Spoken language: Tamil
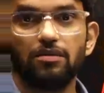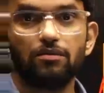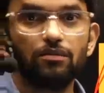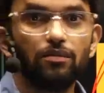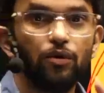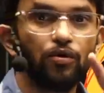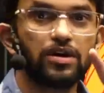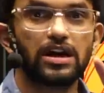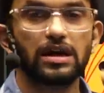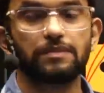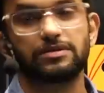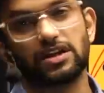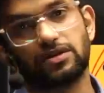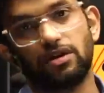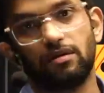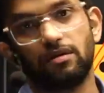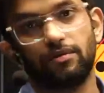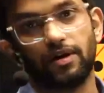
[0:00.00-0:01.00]
மூணு டிப்ஸாக
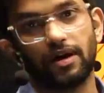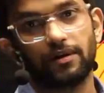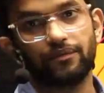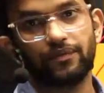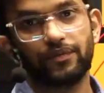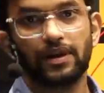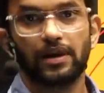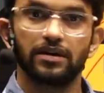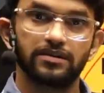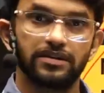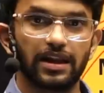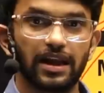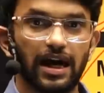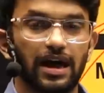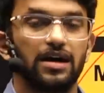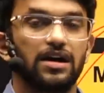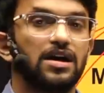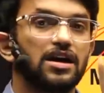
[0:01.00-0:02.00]
சொல்ல போகிறேன் சரியா
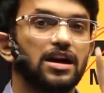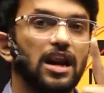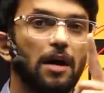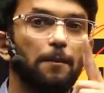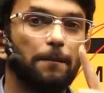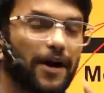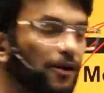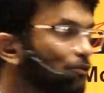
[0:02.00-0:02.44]
நம்பர்